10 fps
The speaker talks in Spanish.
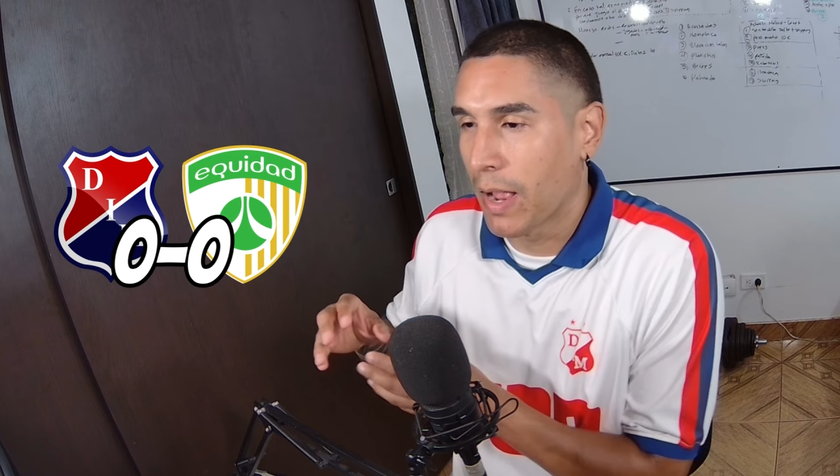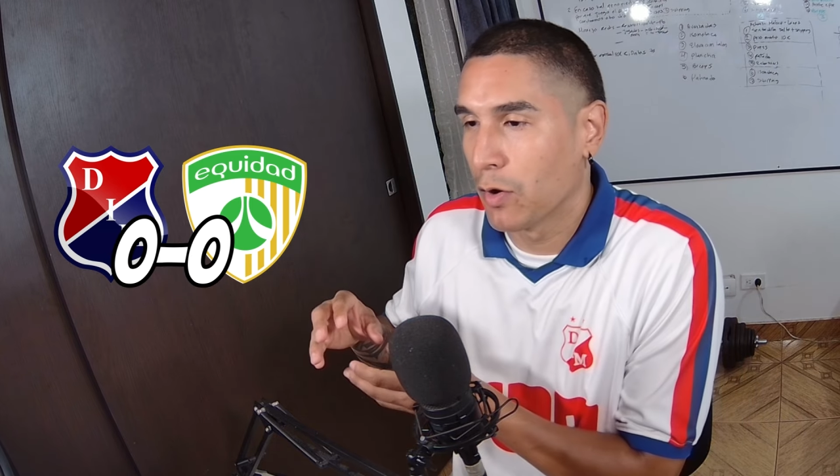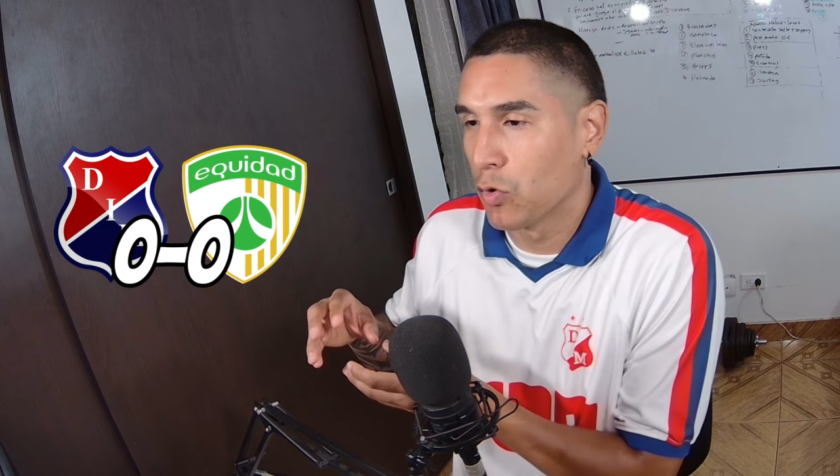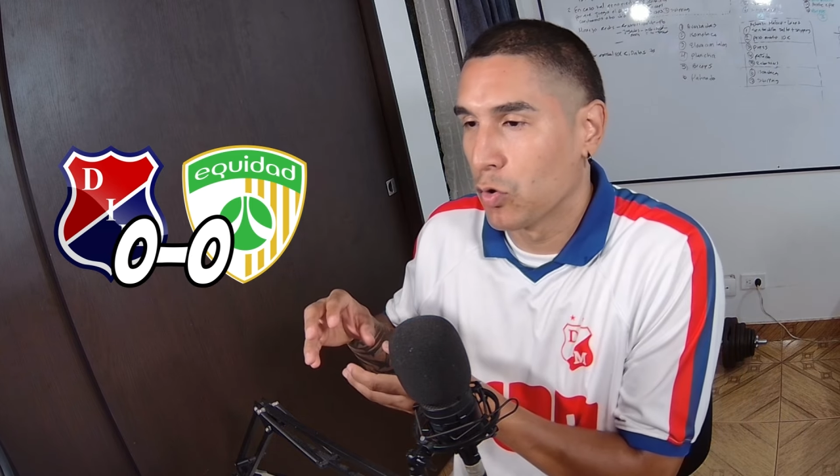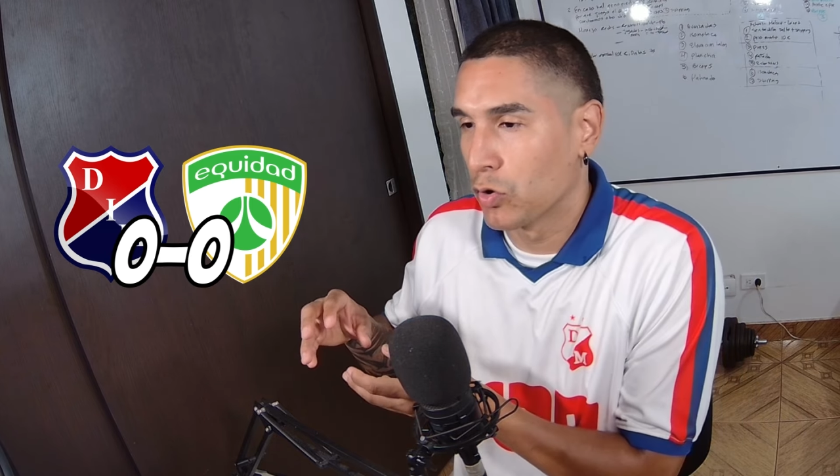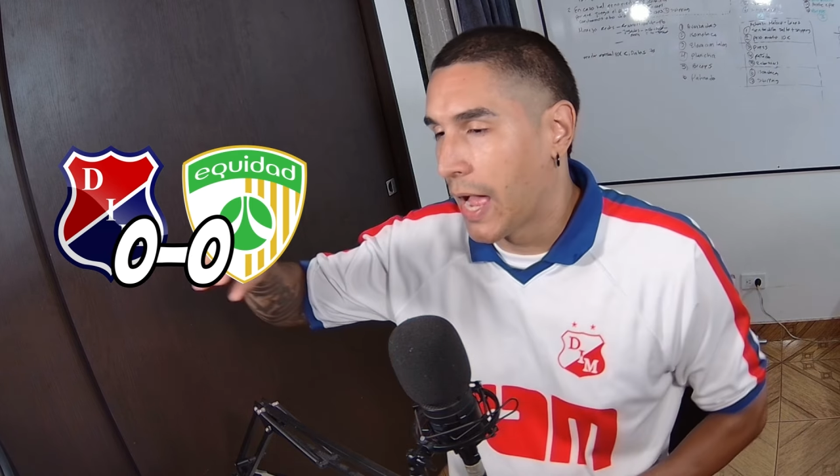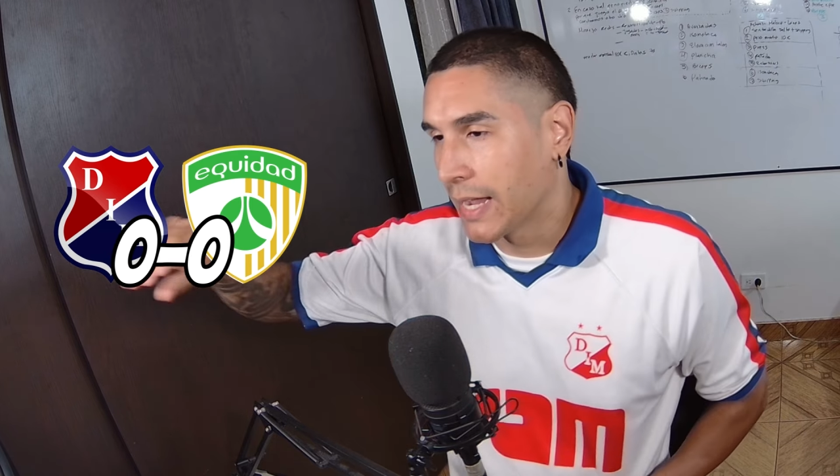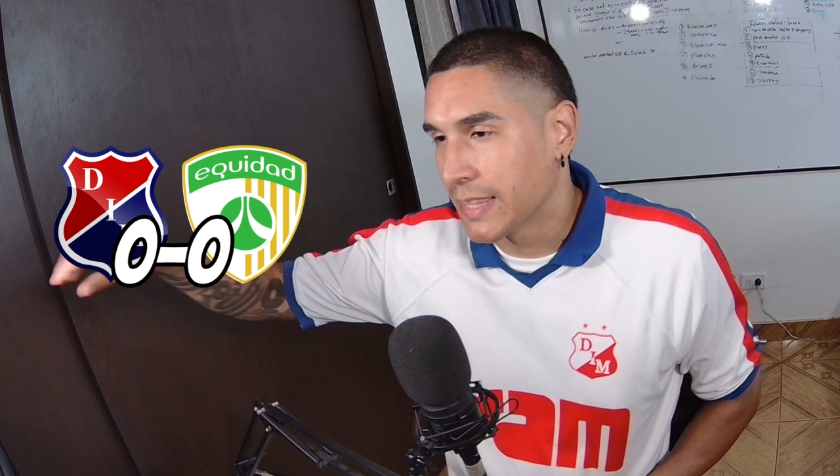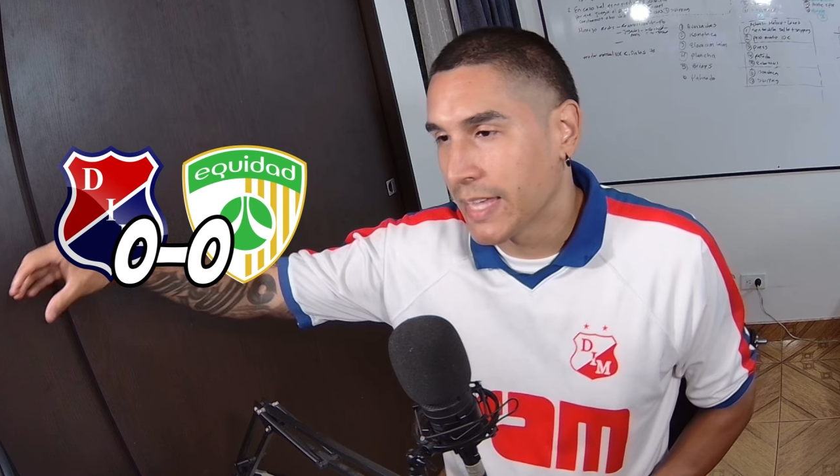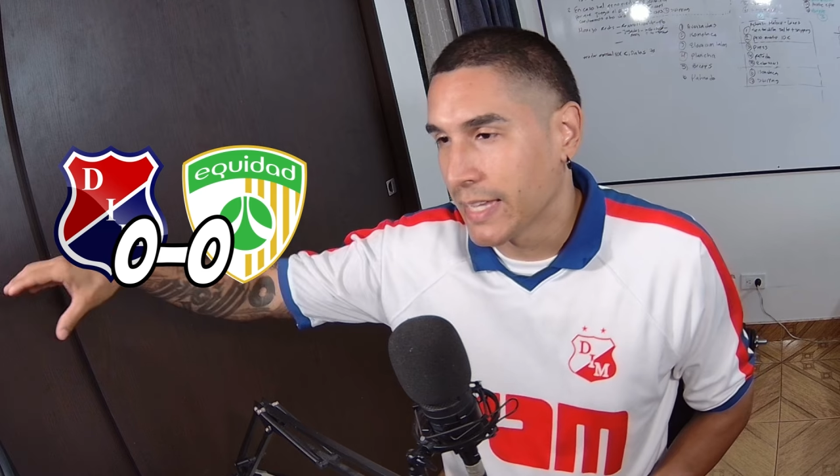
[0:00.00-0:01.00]
balón
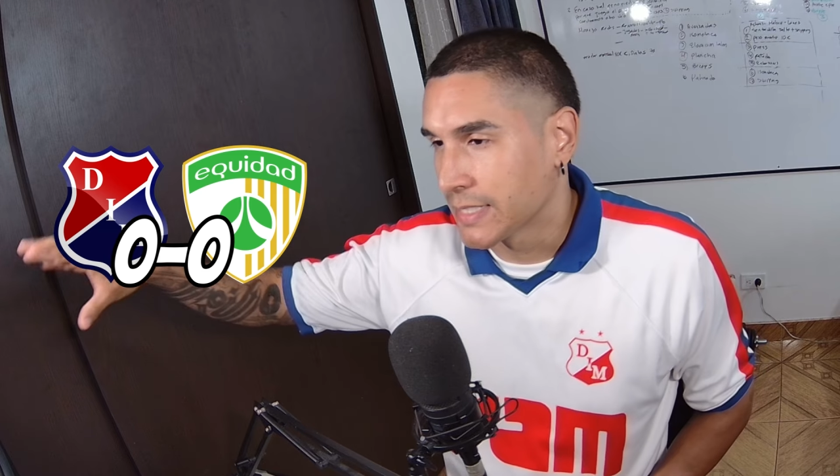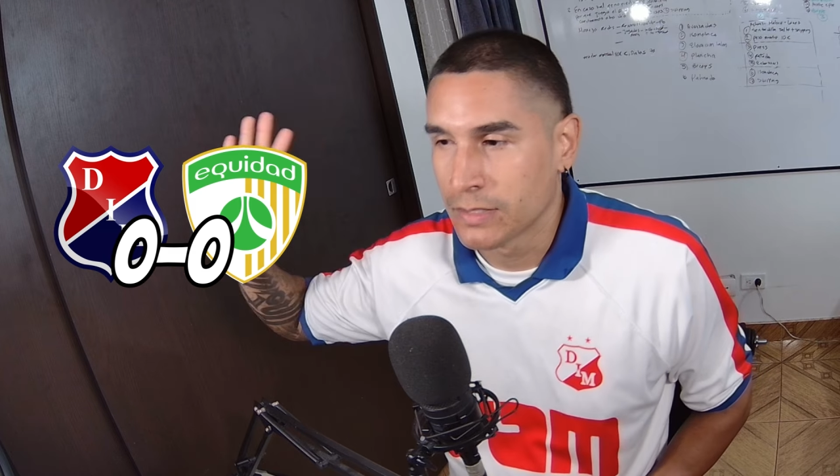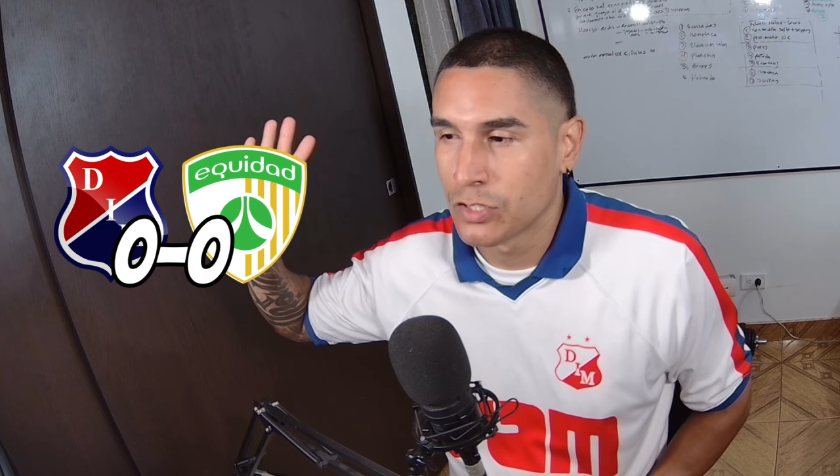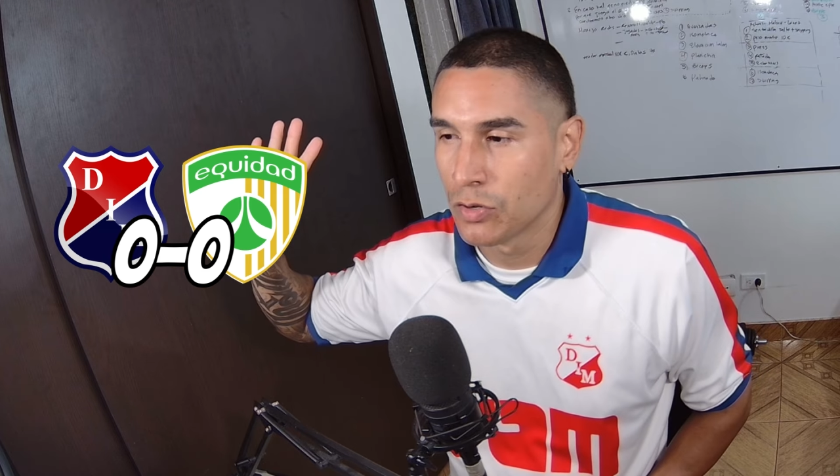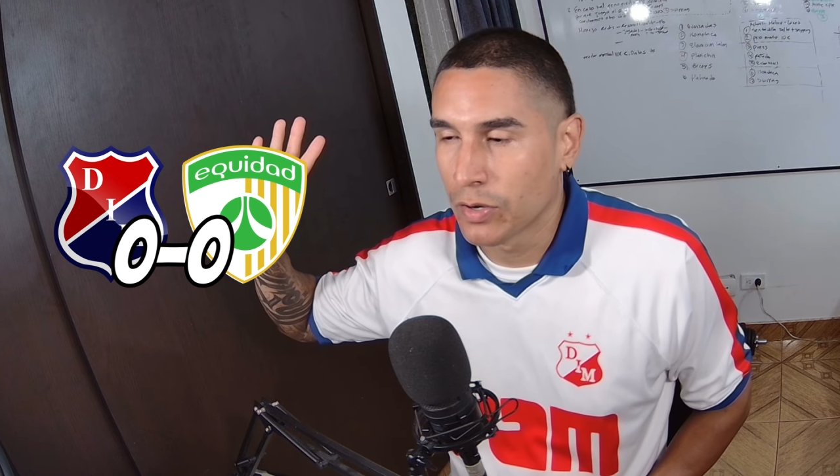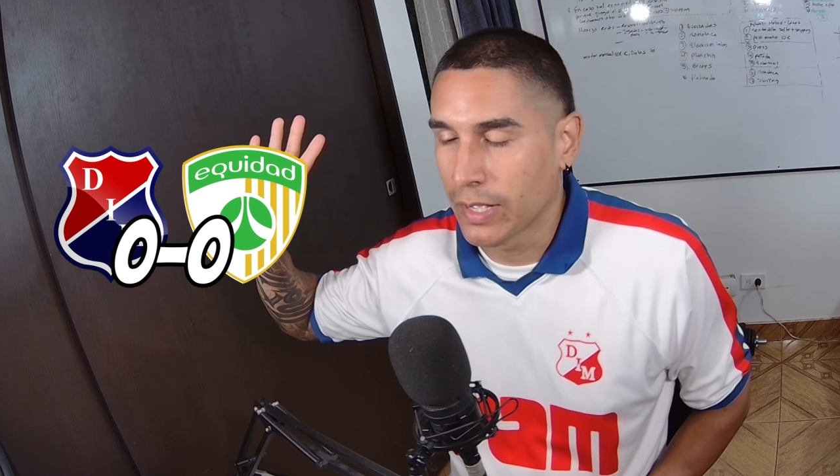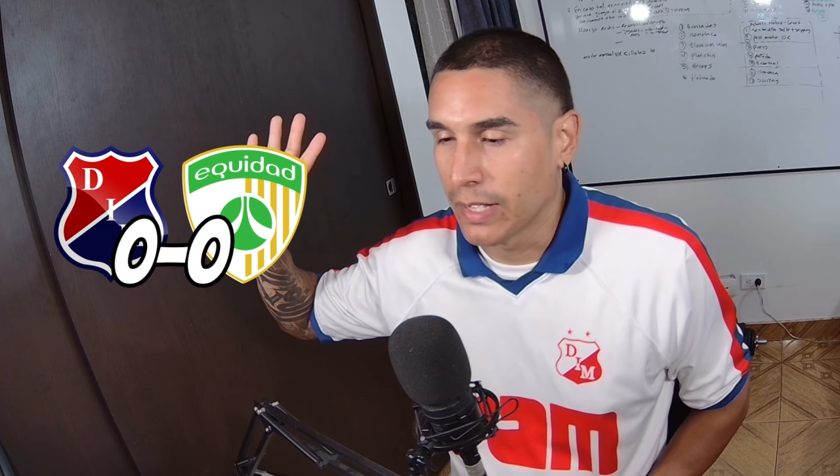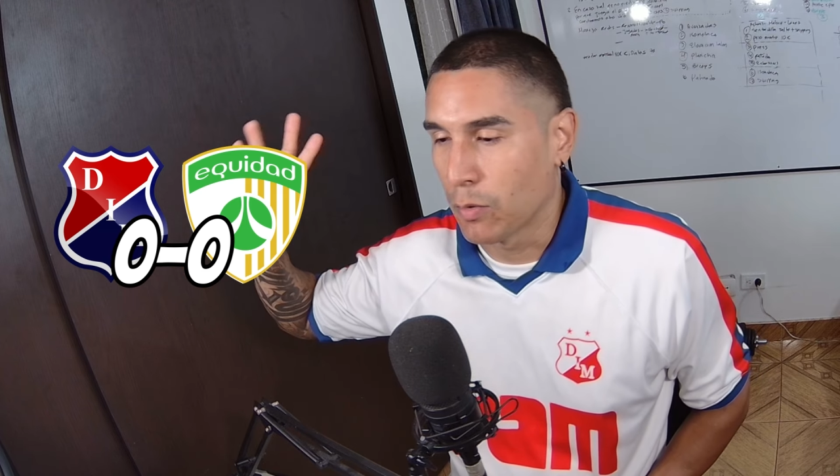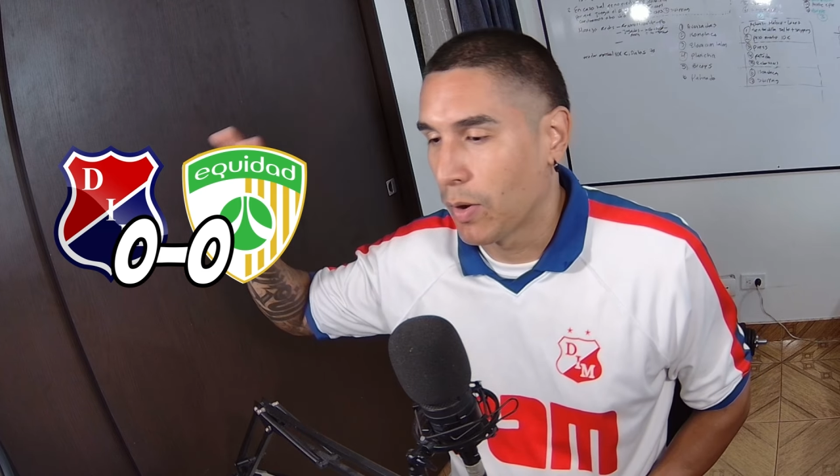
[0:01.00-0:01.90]
al 10, ¿sí o qué?